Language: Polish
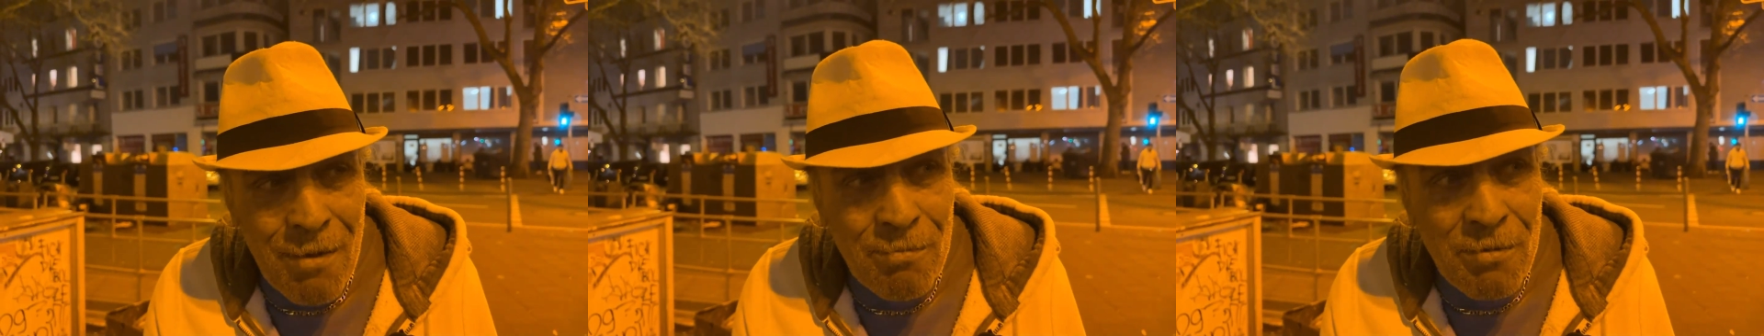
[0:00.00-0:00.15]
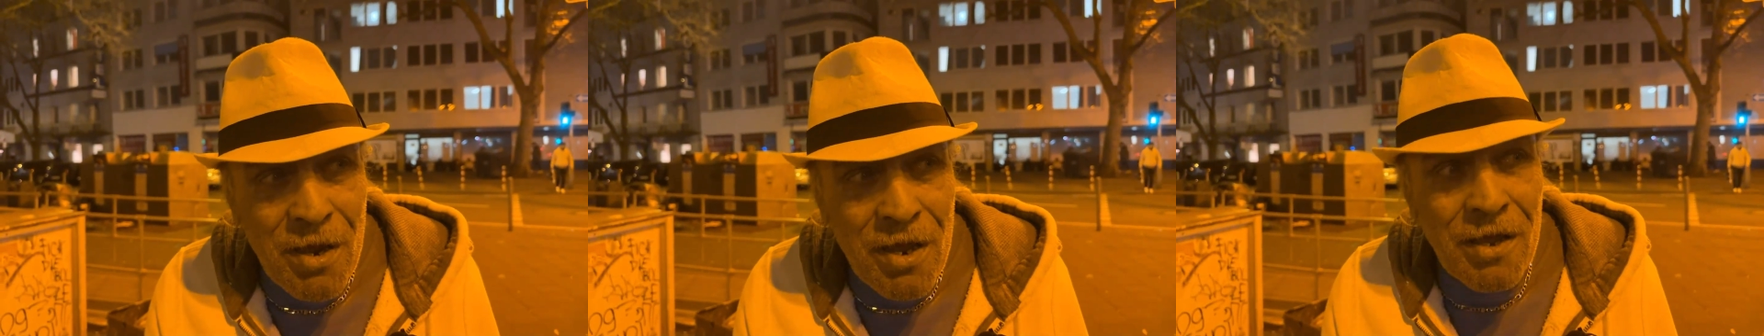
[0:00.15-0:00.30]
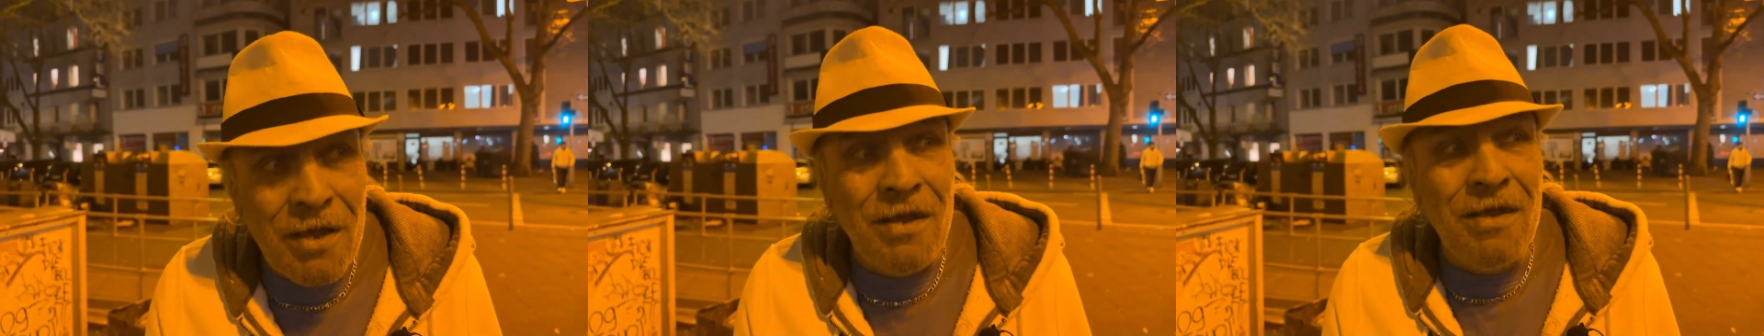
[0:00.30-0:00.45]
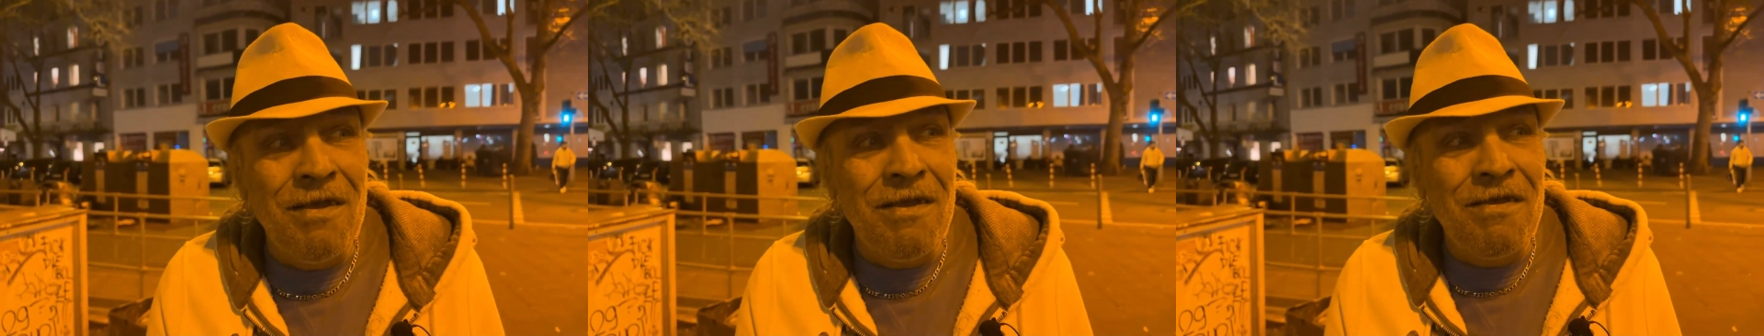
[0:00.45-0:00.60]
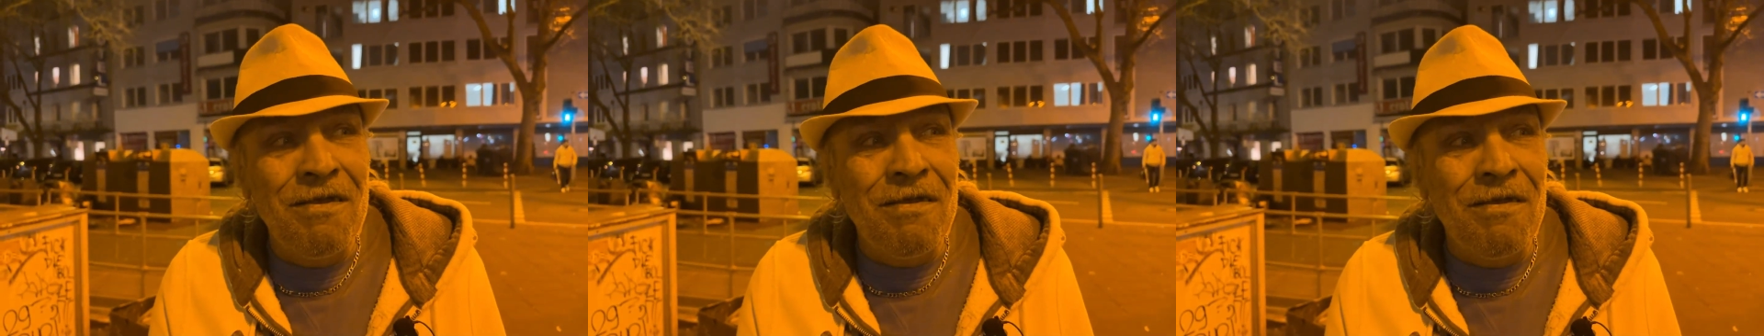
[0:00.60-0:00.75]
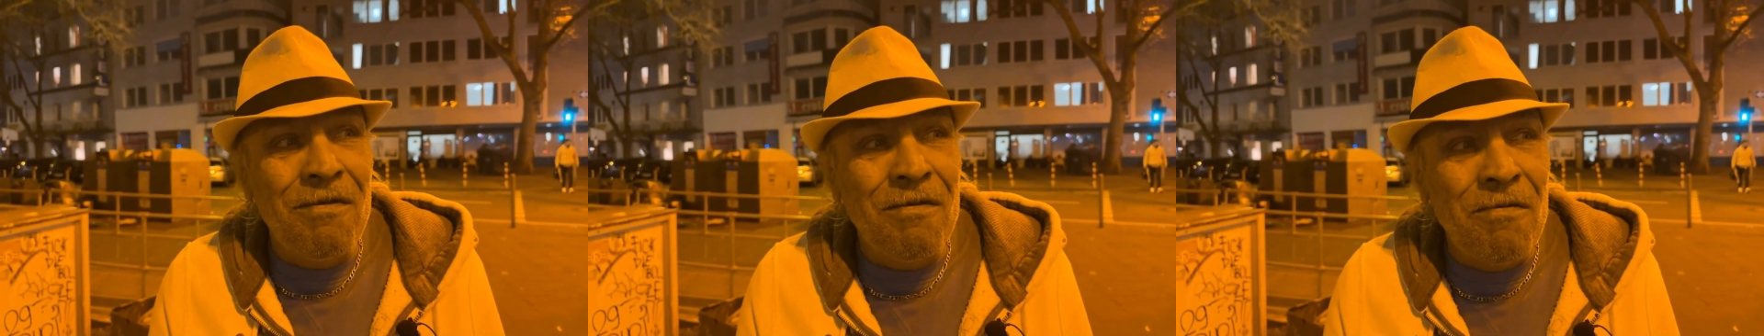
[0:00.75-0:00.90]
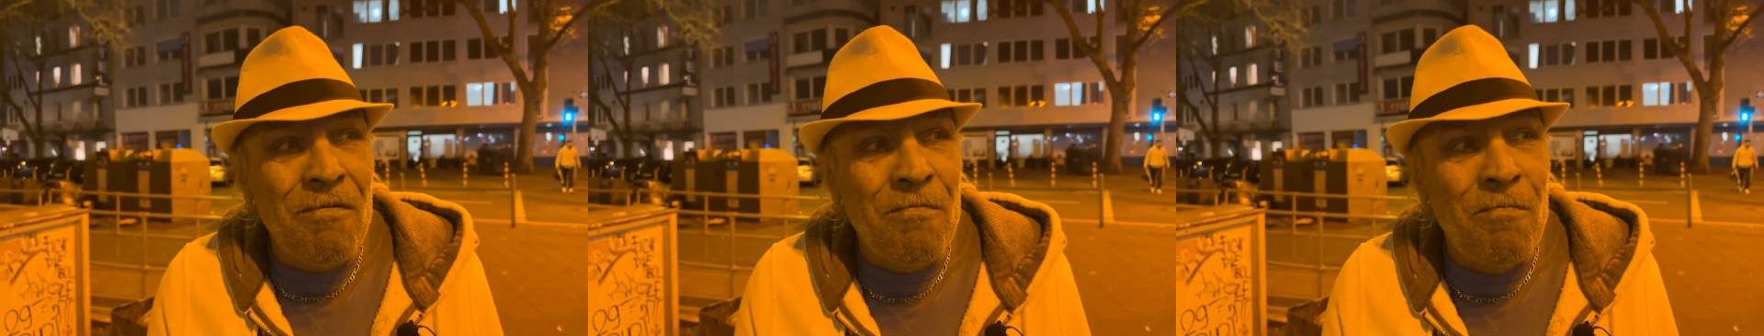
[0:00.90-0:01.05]
mnie
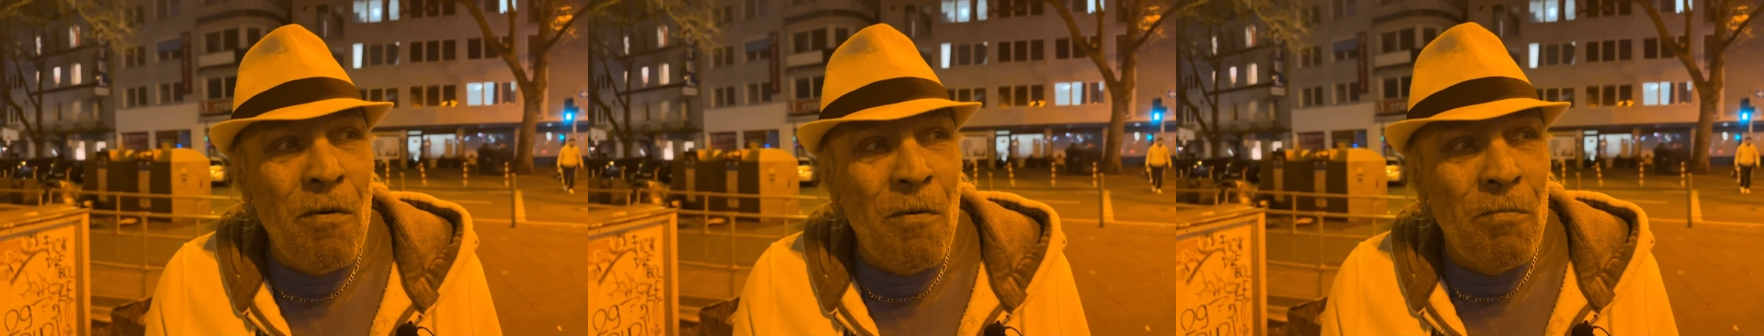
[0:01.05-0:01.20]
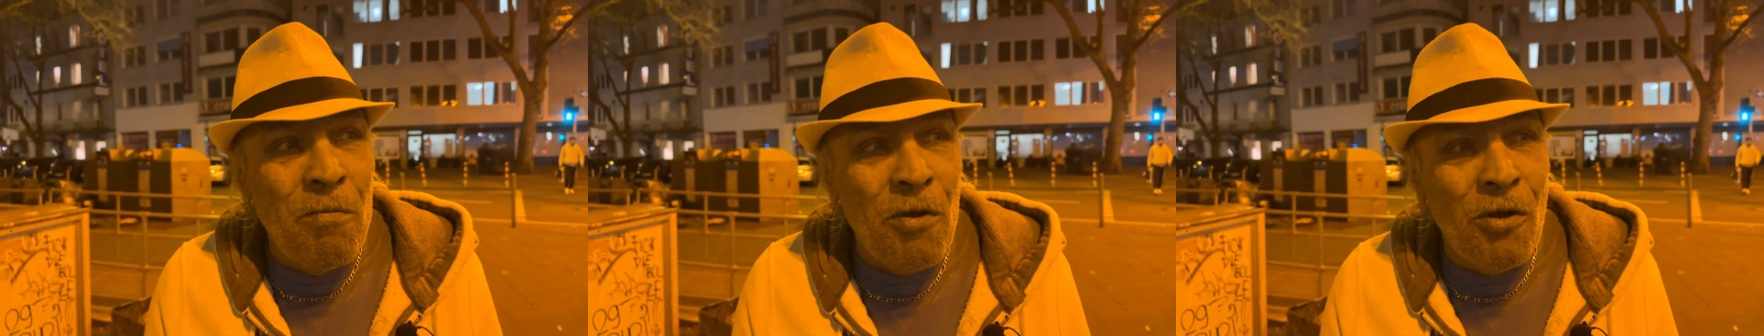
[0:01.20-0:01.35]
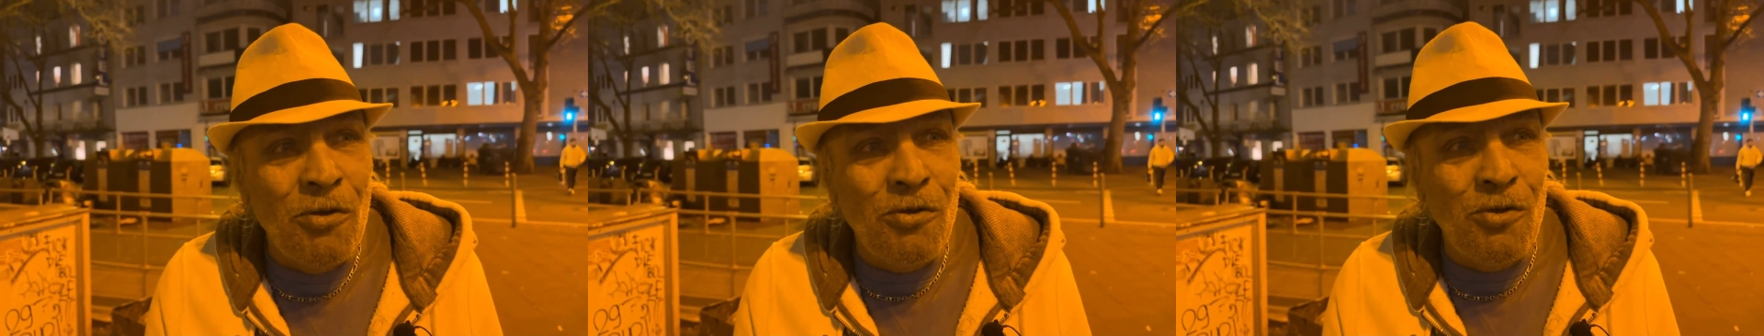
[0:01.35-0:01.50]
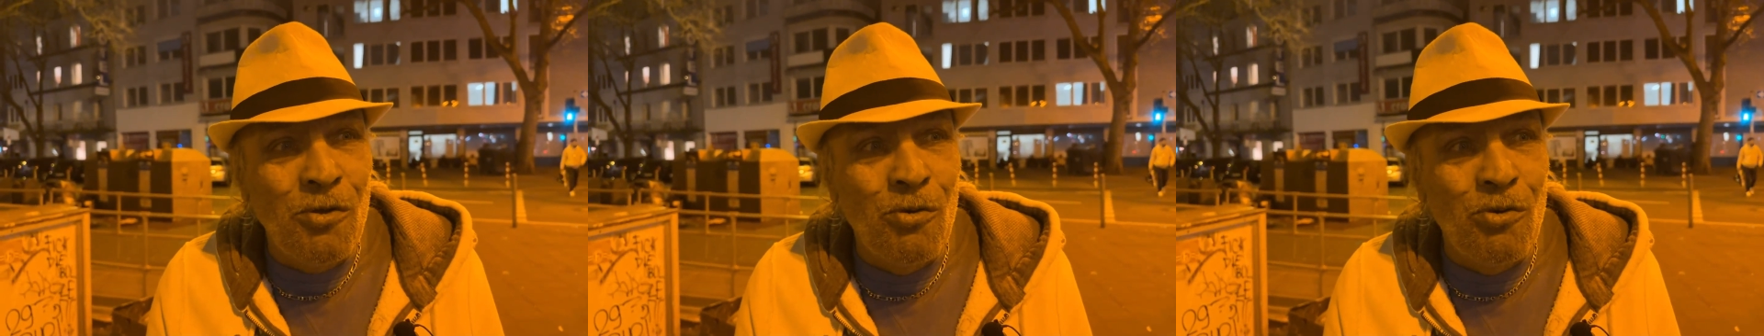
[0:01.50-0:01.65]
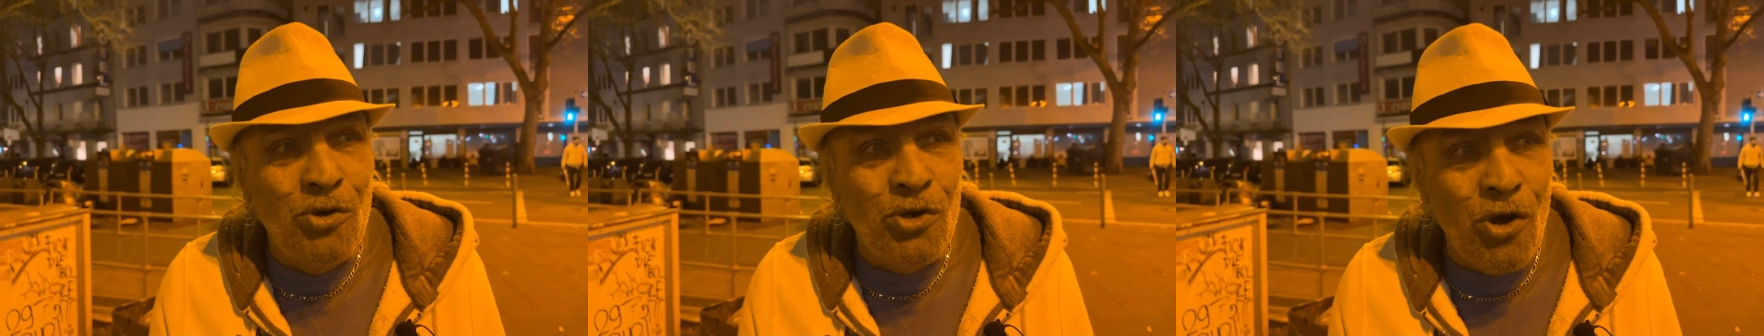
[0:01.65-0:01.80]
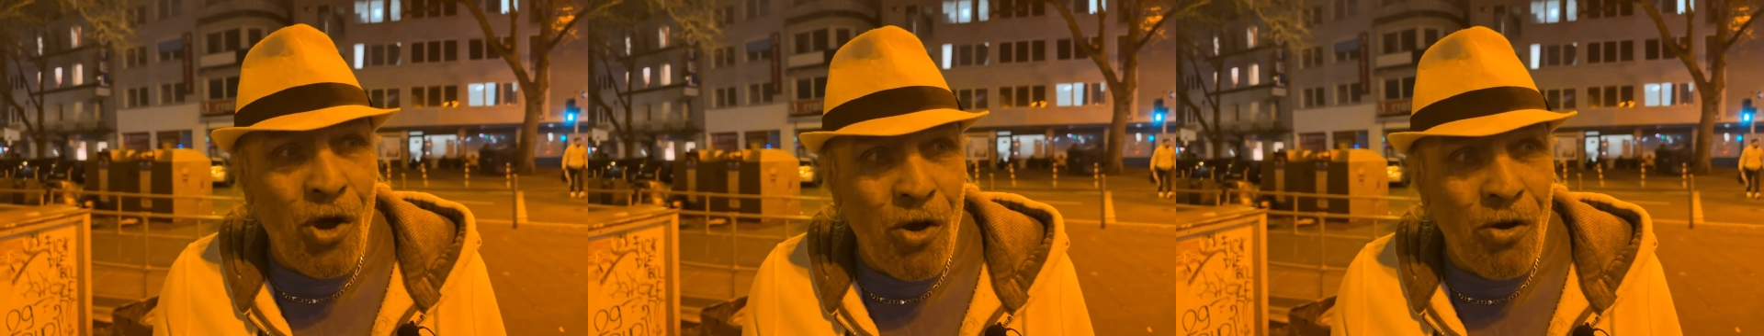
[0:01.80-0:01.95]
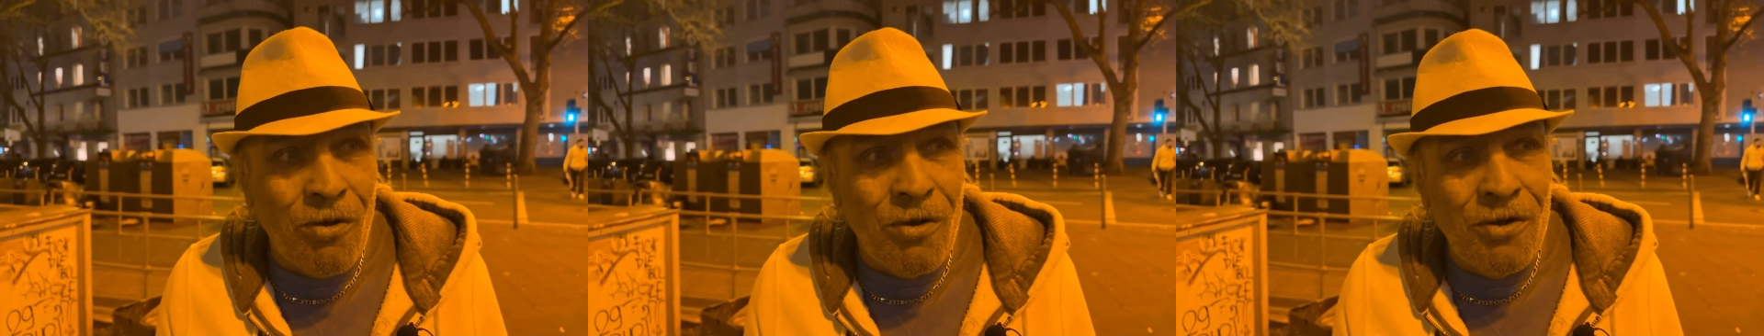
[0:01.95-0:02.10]
po prostu
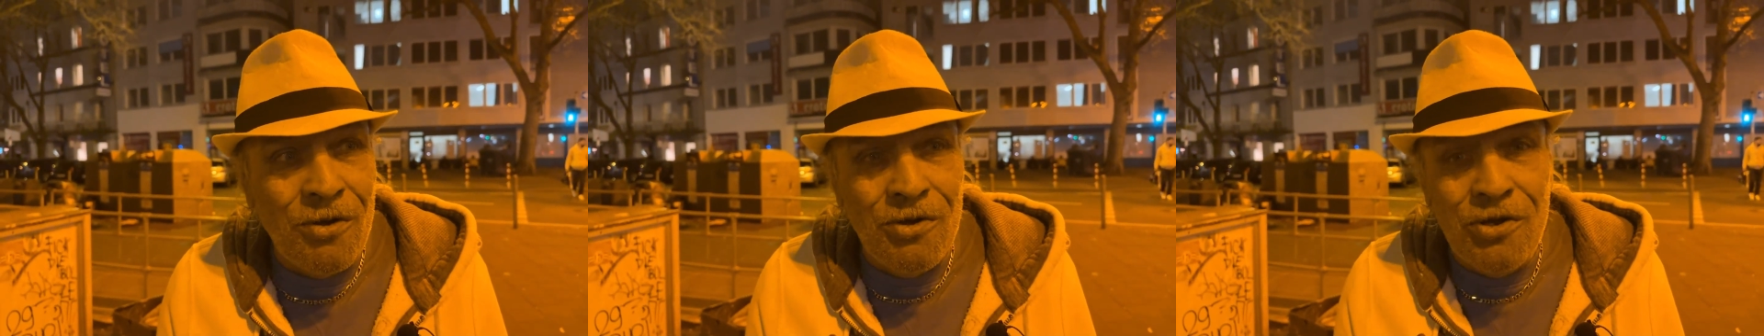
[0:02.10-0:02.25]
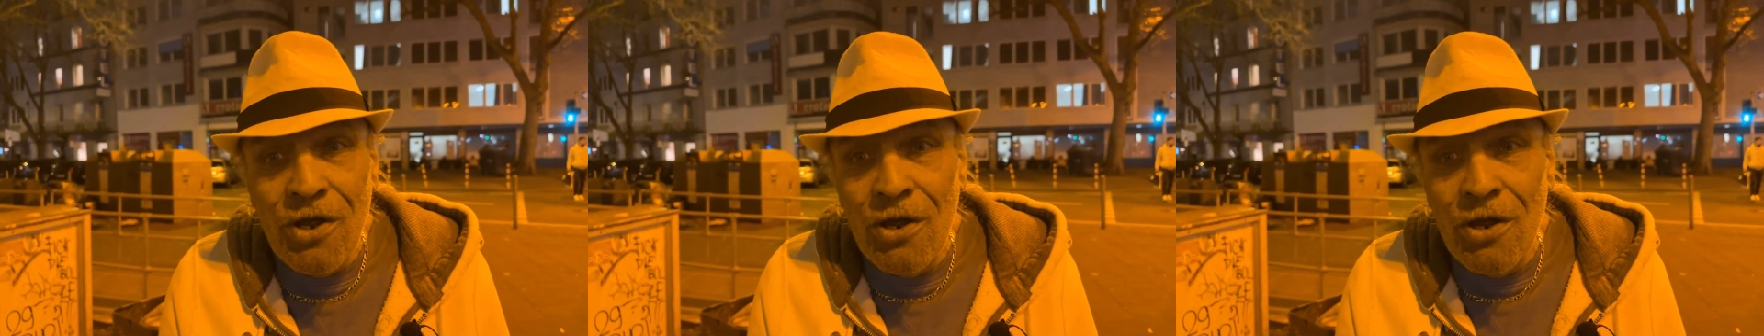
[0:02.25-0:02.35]
szok,